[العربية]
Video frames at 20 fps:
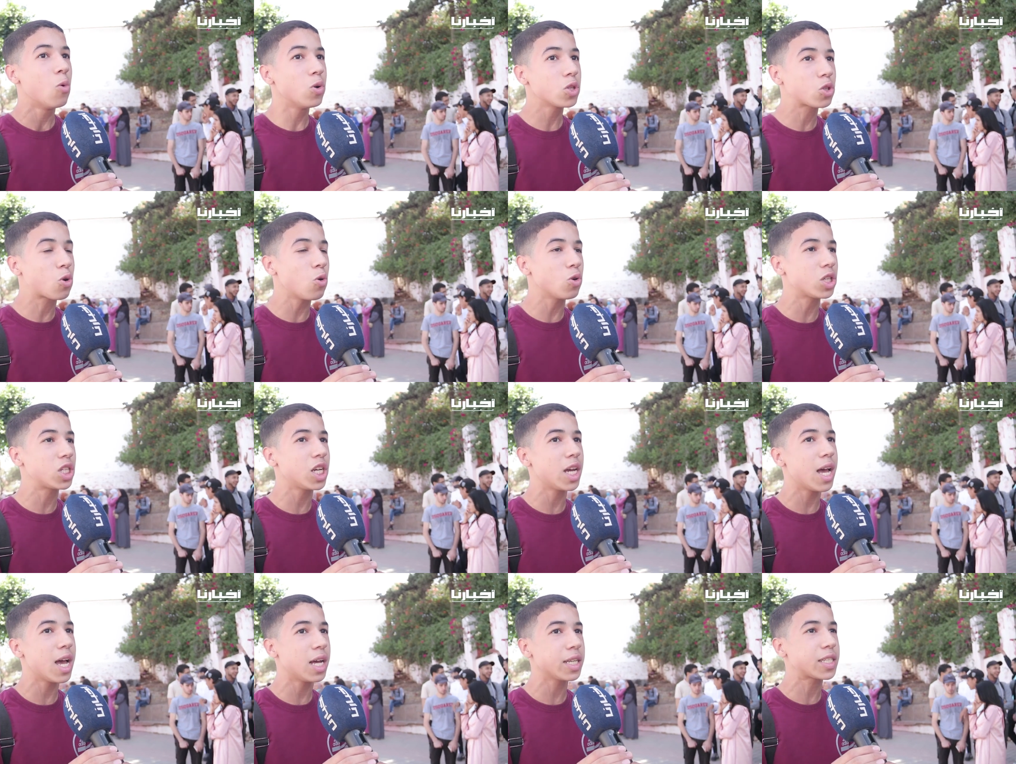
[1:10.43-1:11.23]
وتكون
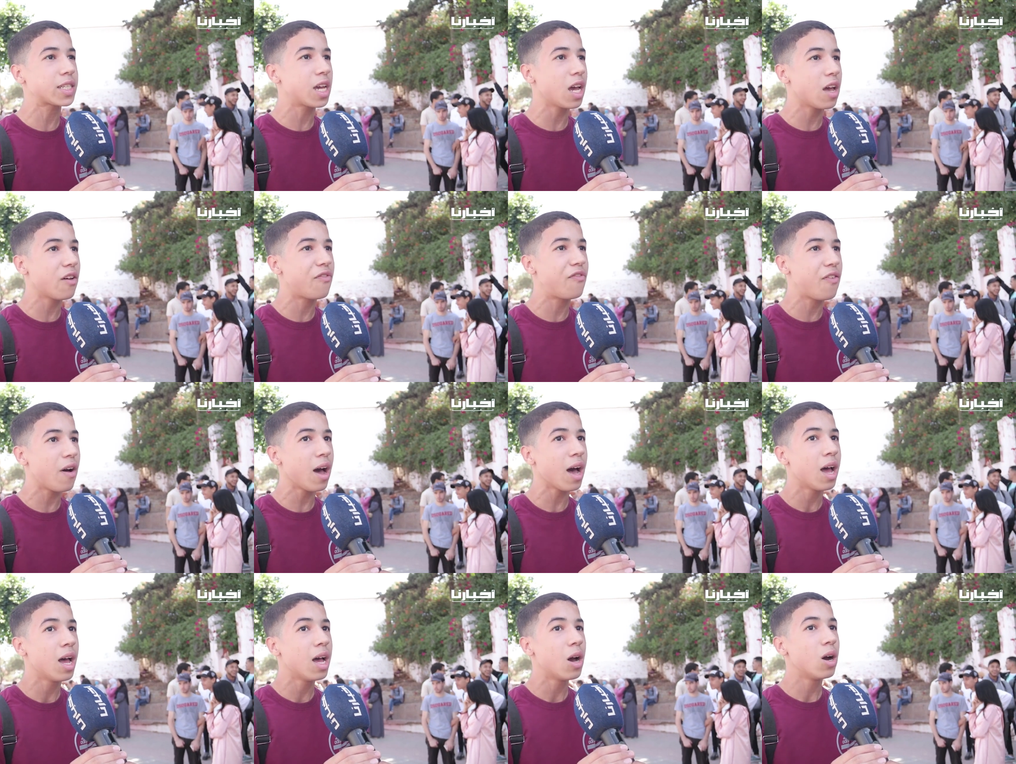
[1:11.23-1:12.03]
الجهات
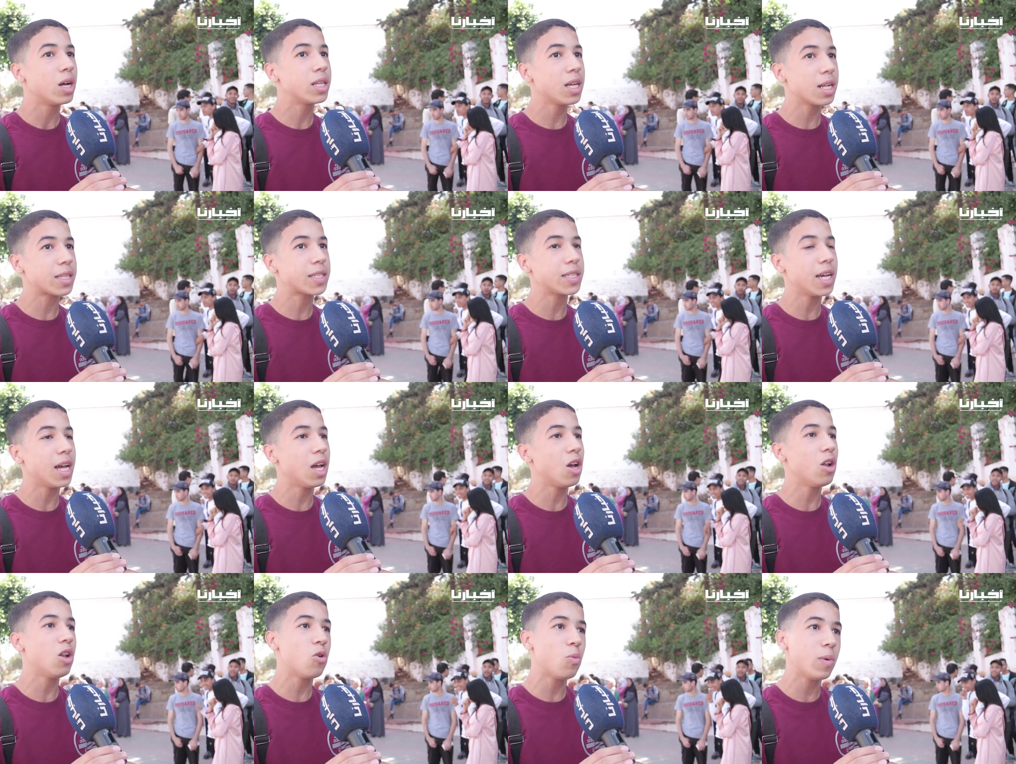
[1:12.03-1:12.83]
كافه ديال
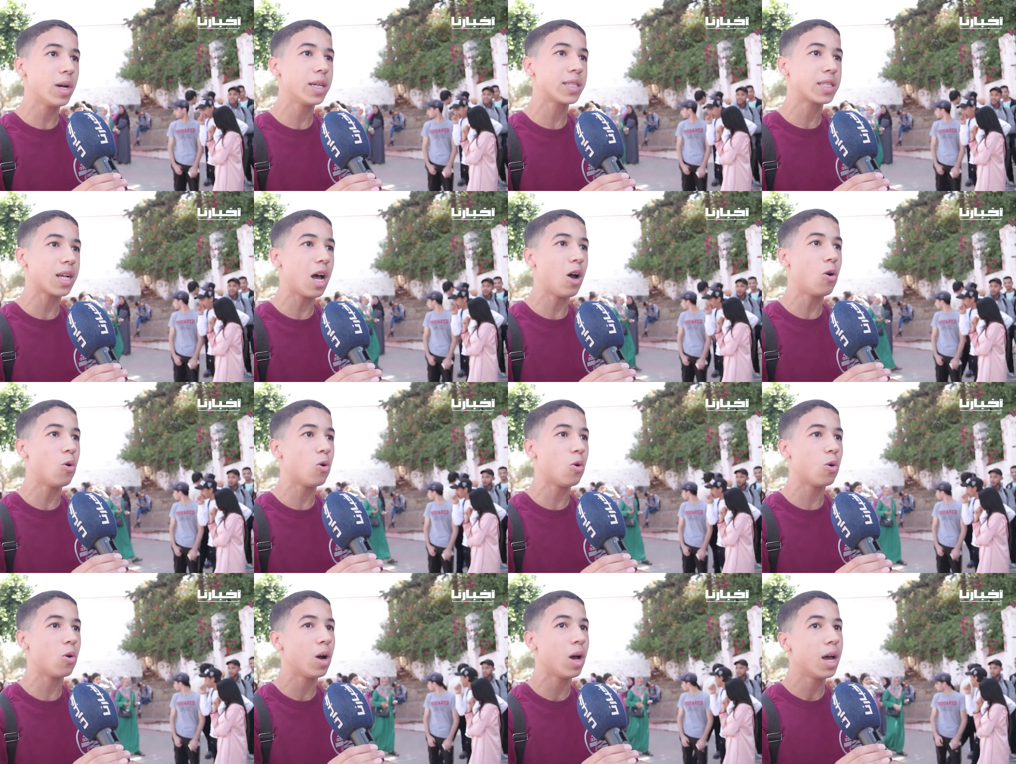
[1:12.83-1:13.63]
التصحيح اللي هما
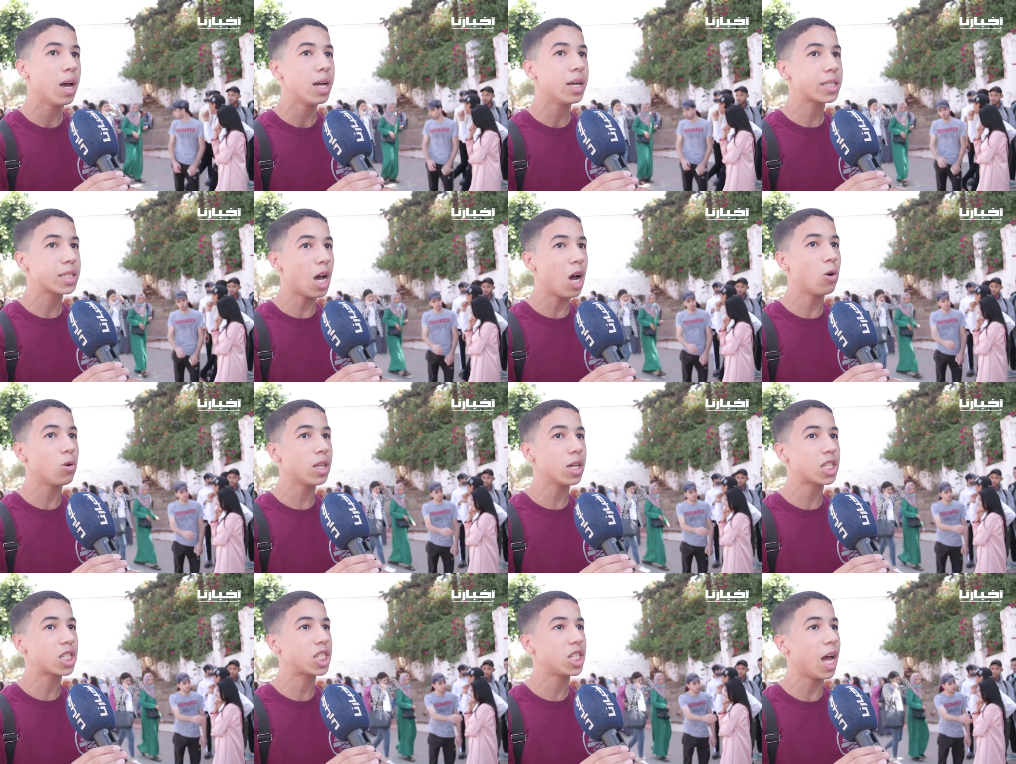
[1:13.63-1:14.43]
يصحوا يصحوا
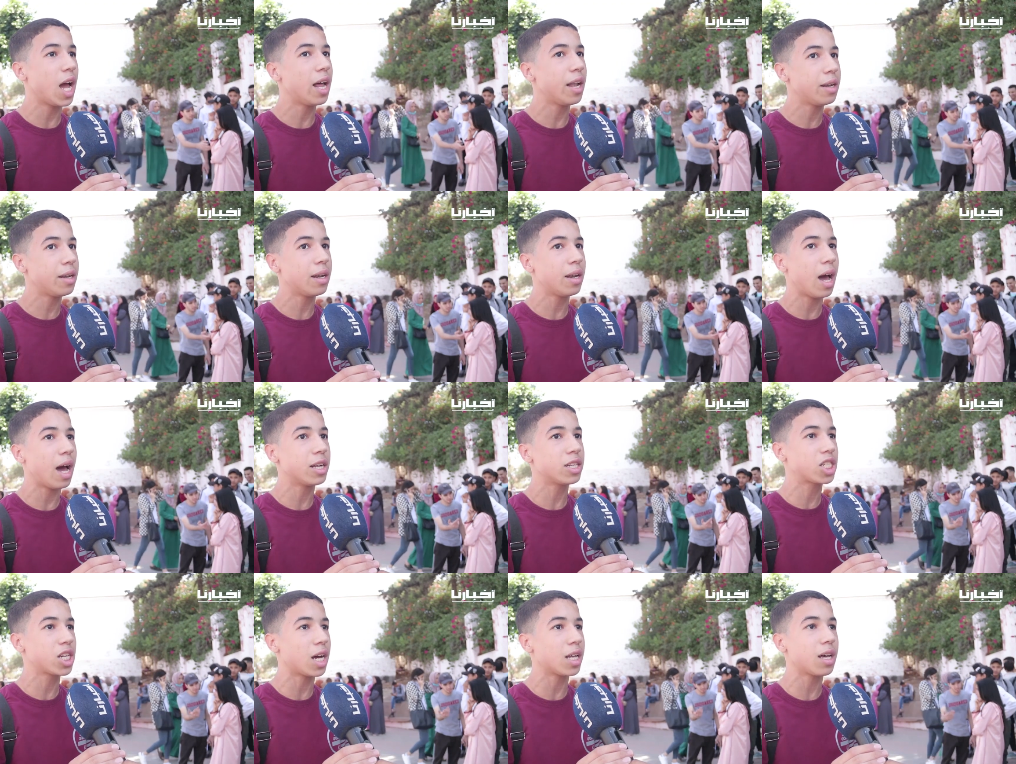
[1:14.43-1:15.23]
داك الشيء عن
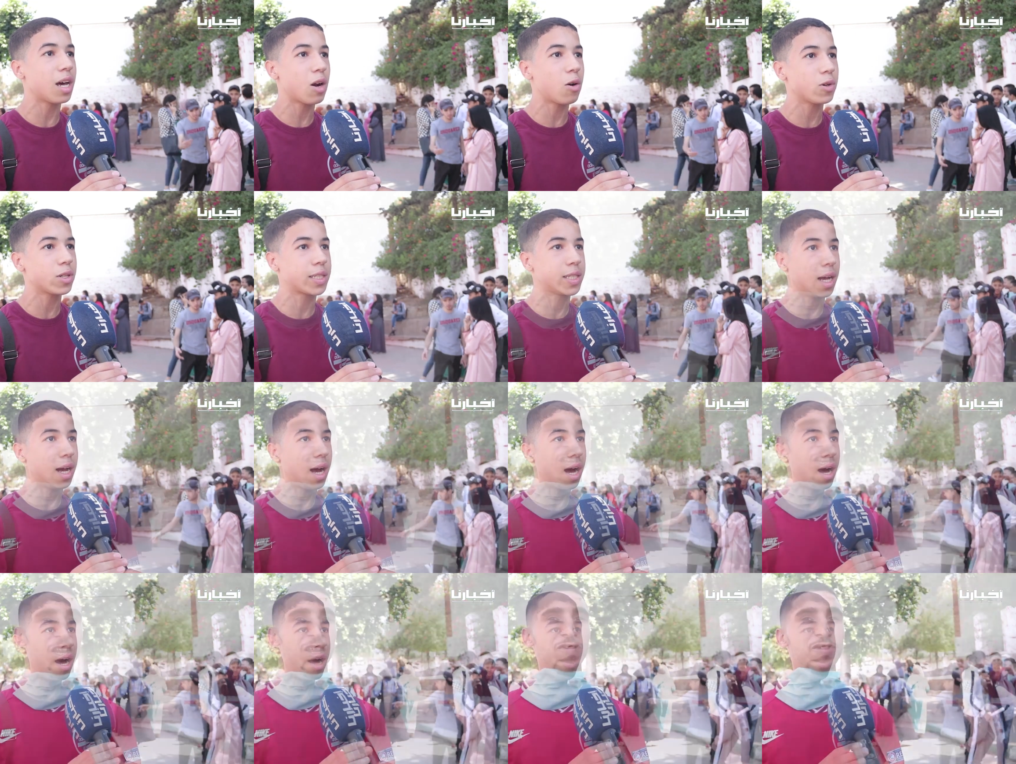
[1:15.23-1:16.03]
عن جداره
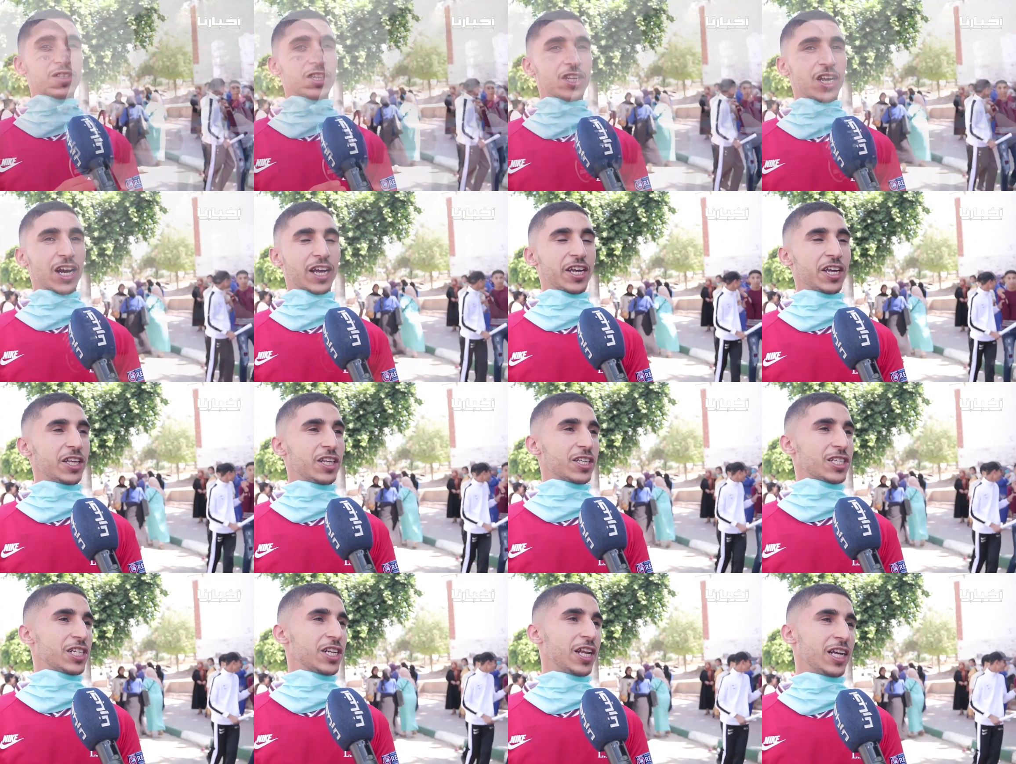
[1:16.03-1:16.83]
والصحه في السيد راه
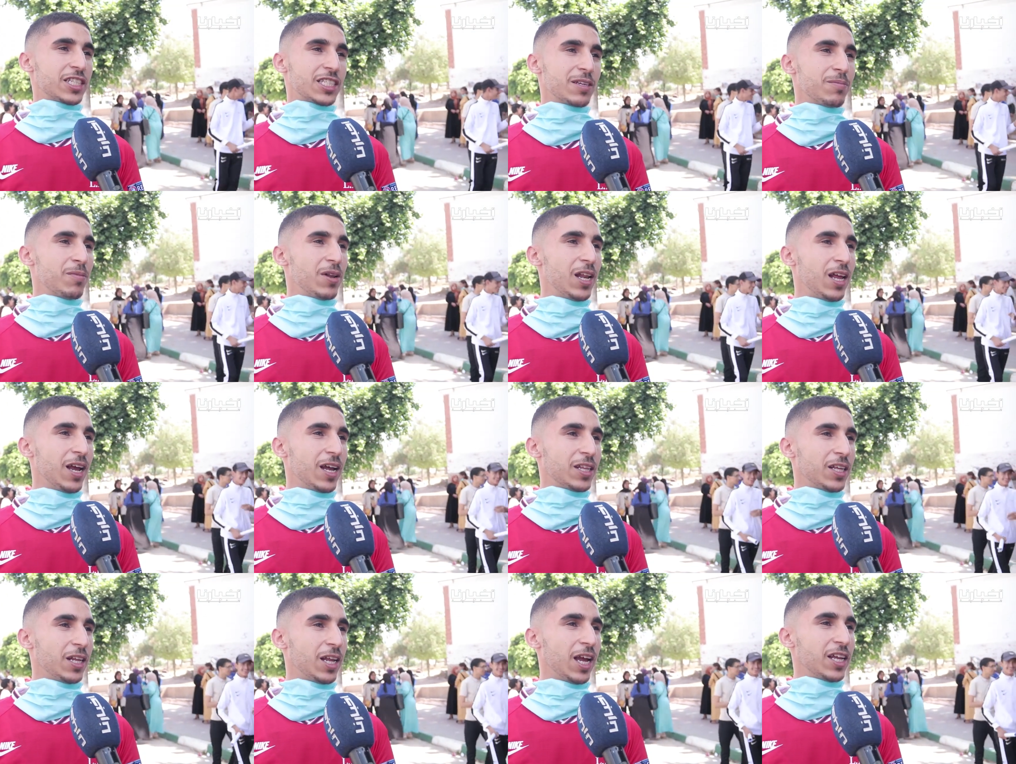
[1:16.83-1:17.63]
كيداز لنا احسن من
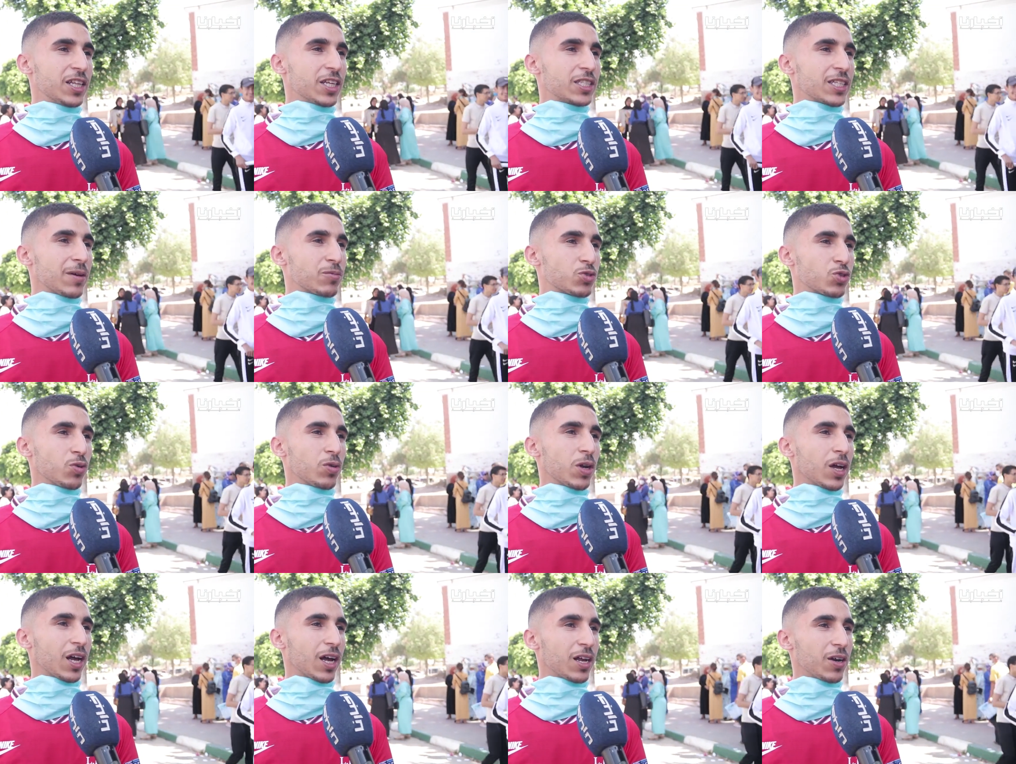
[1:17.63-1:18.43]
العادي العادي
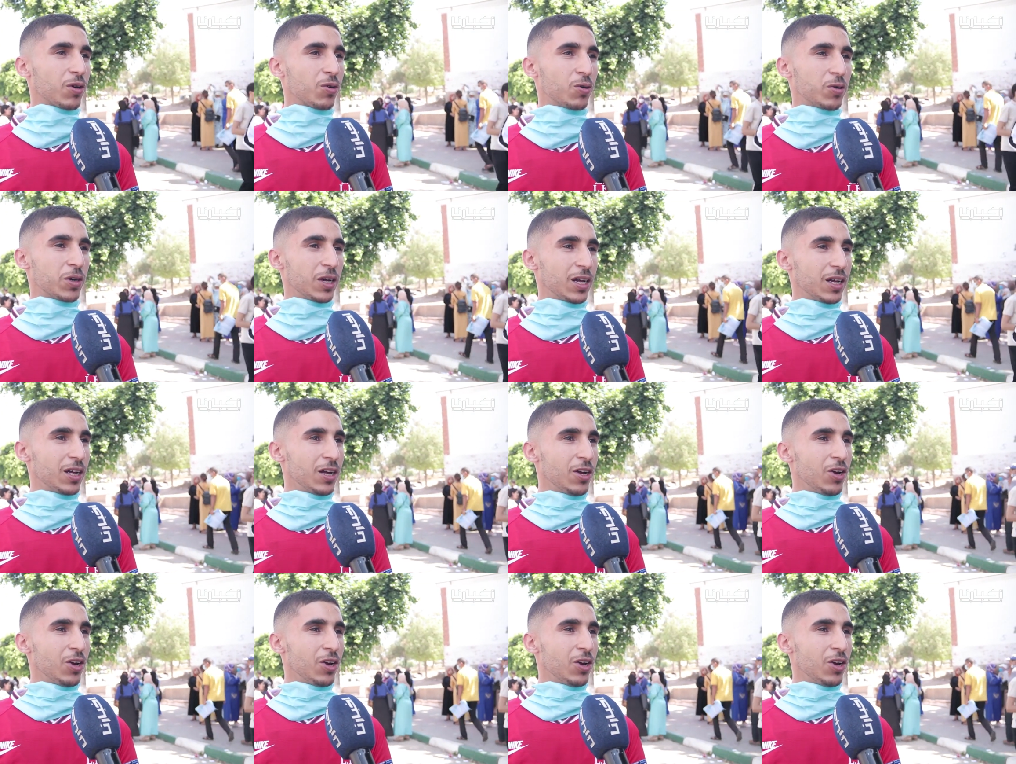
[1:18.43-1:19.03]
زمسونا خانقونا